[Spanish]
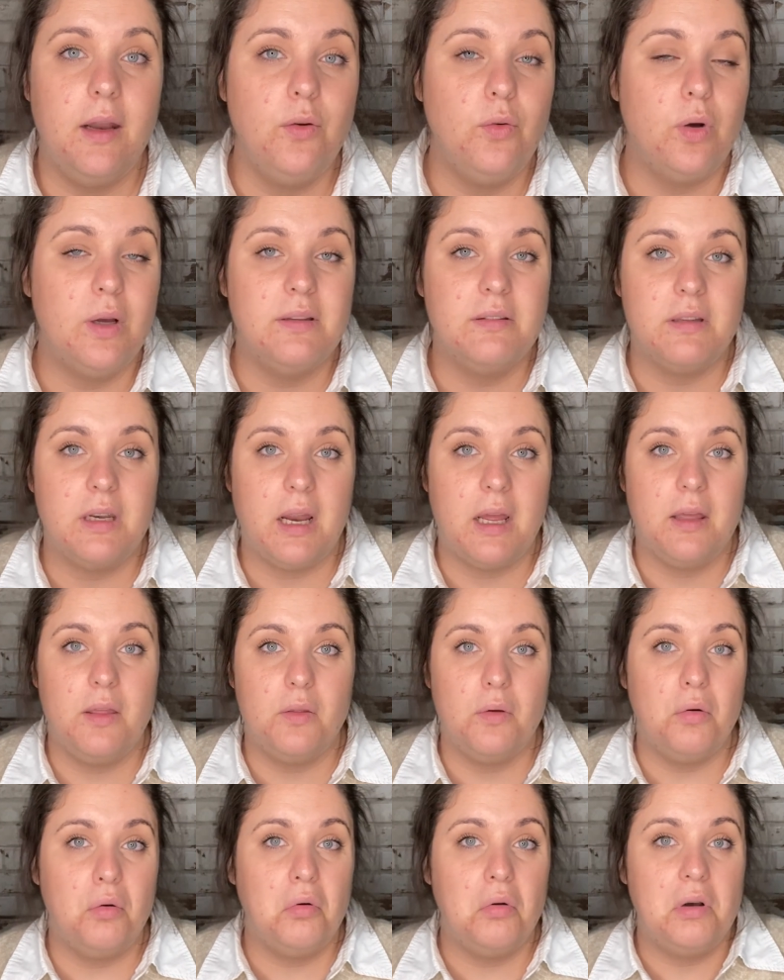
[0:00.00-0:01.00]
no han
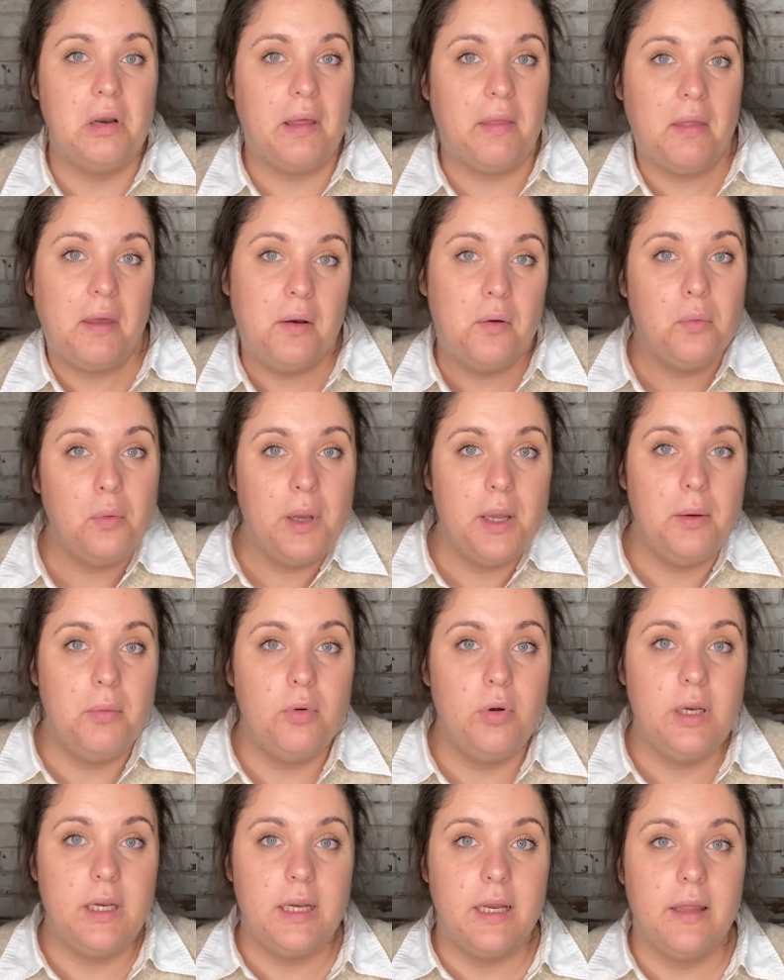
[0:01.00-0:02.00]
traído nada
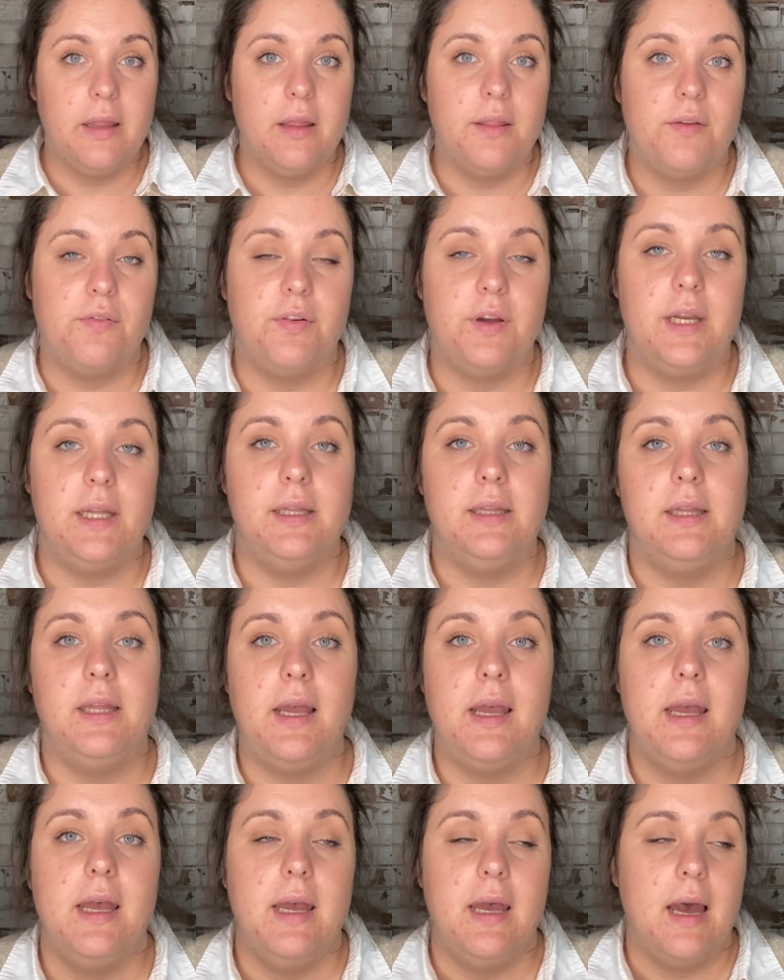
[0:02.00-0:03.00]
nuevo ni nada
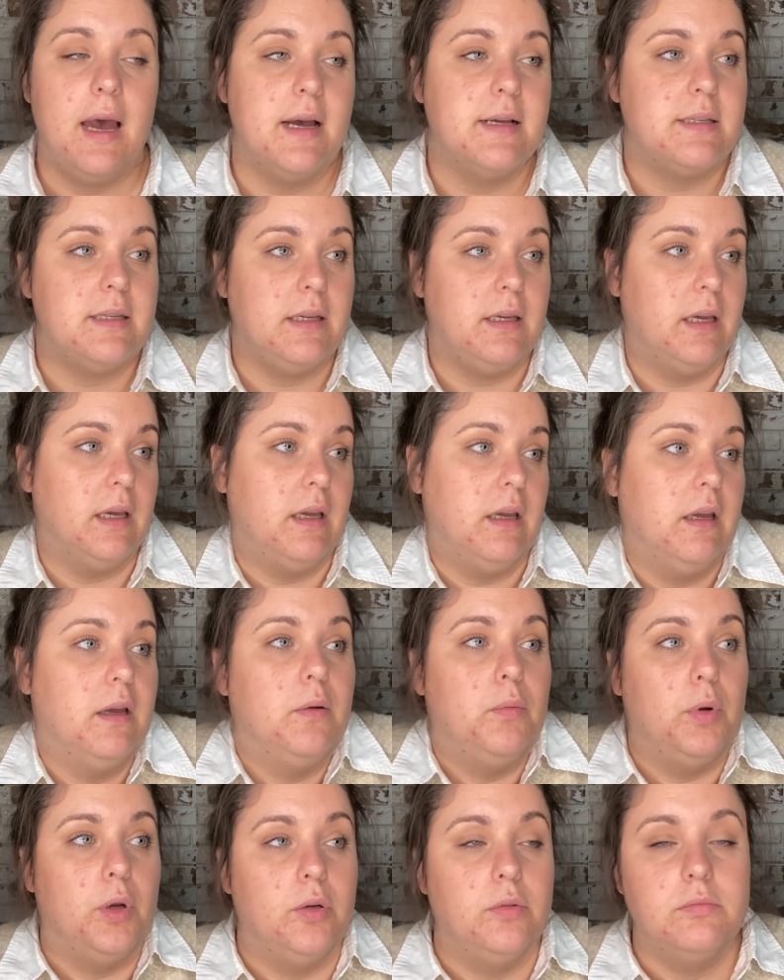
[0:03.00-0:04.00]
diferente, así que
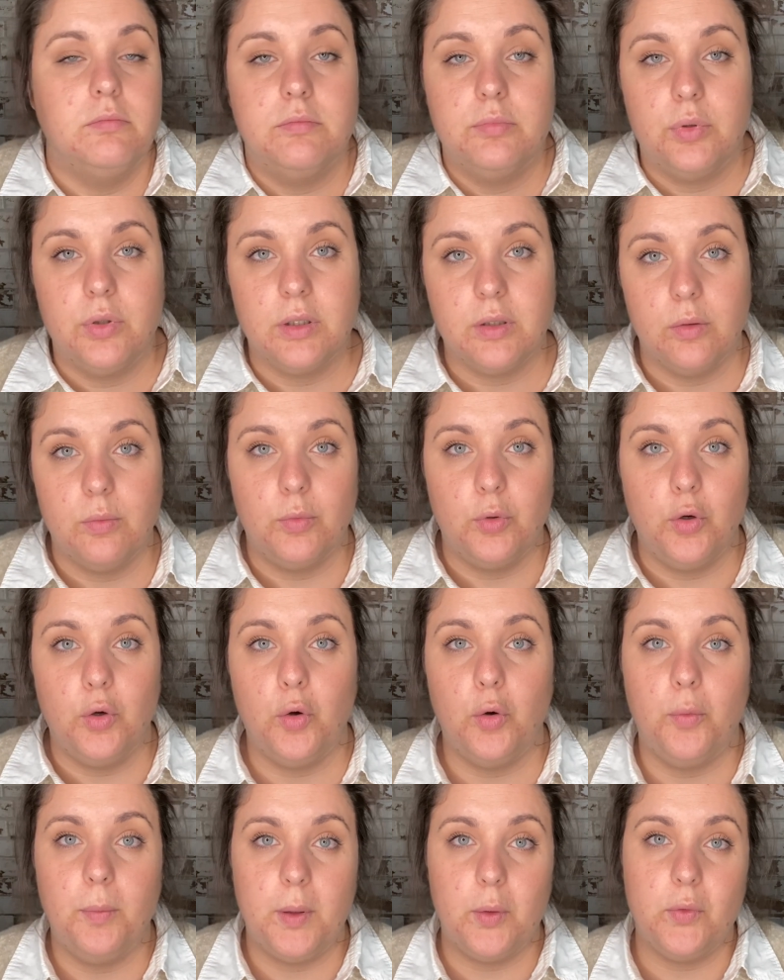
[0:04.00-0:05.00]
bueno, pues como
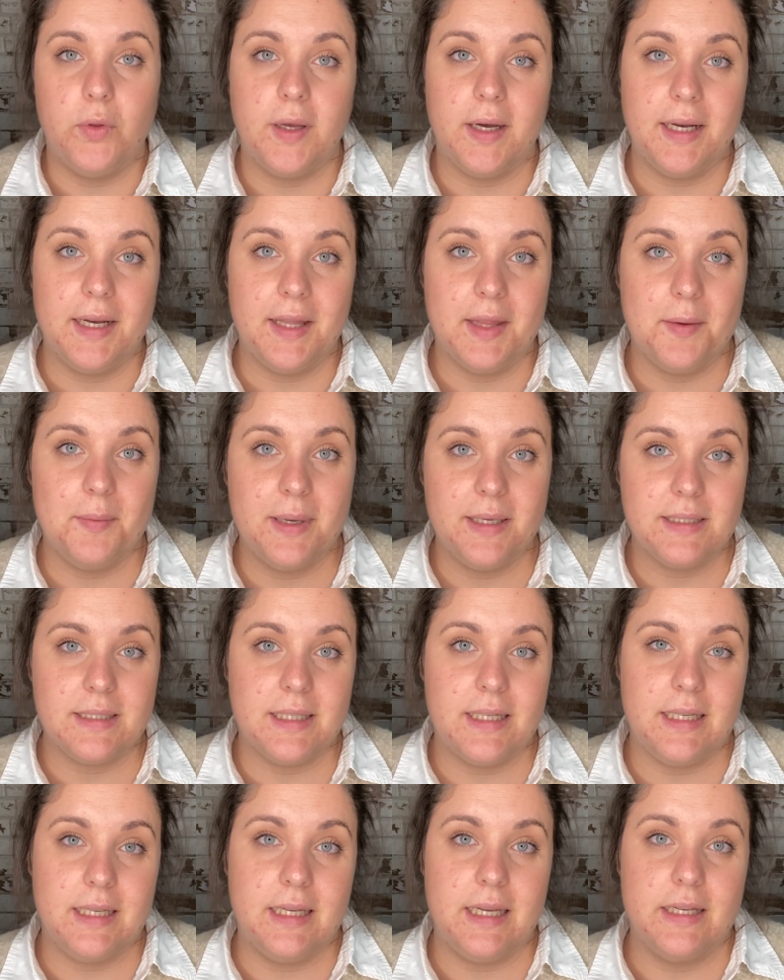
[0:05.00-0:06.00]
no me gustaba nada más
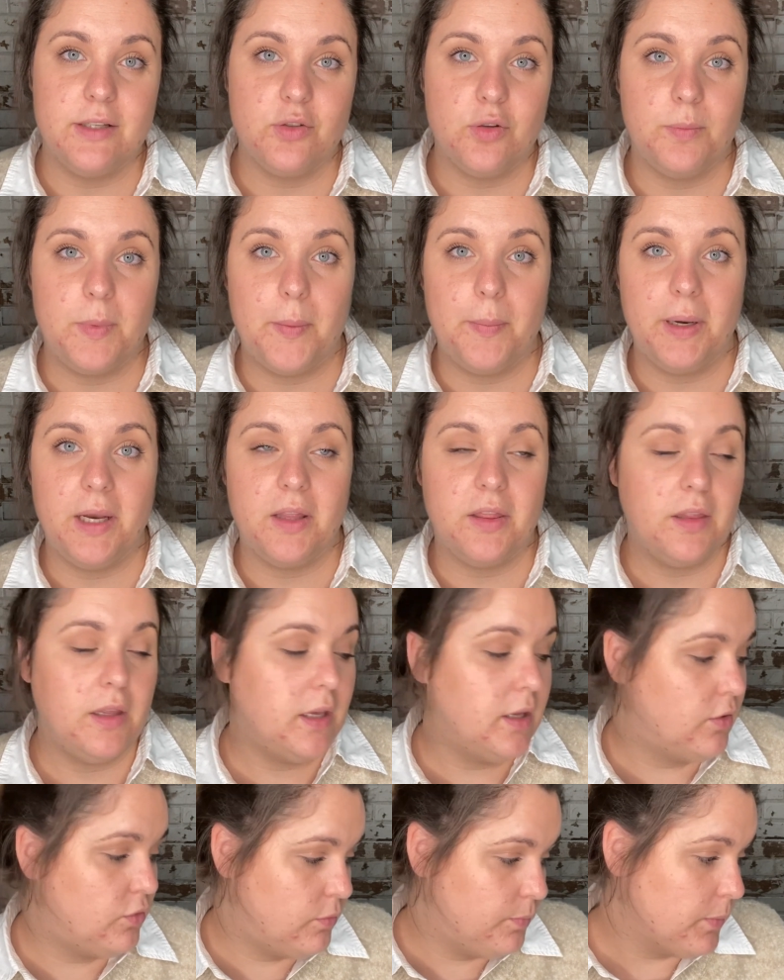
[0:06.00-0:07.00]
y eso me
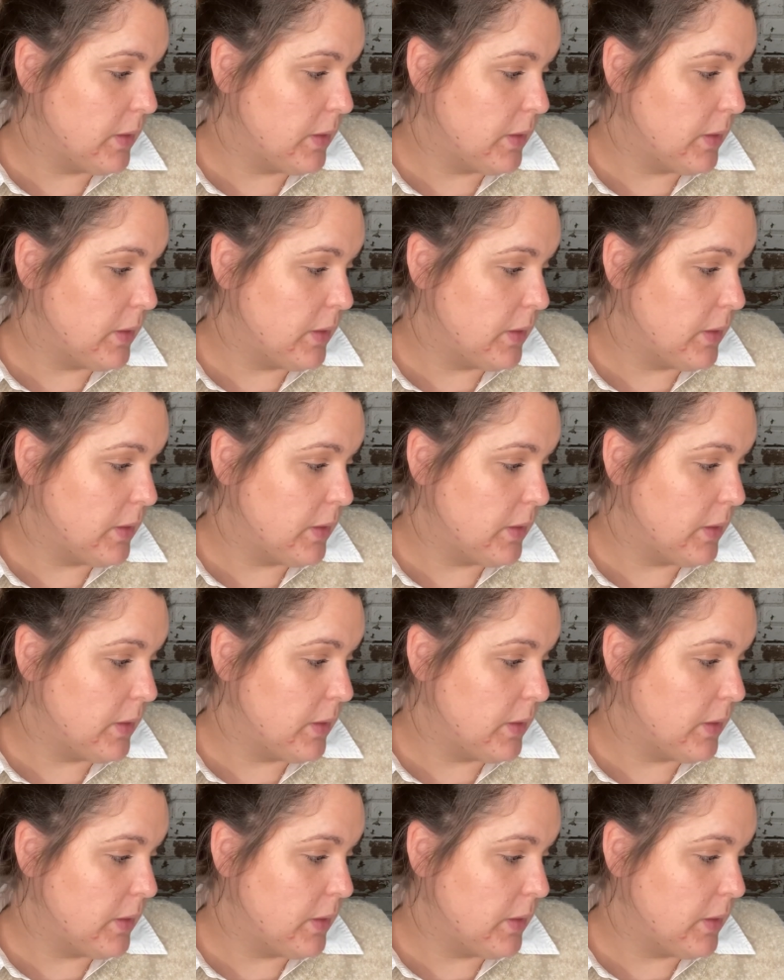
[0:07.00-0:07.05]
parecía,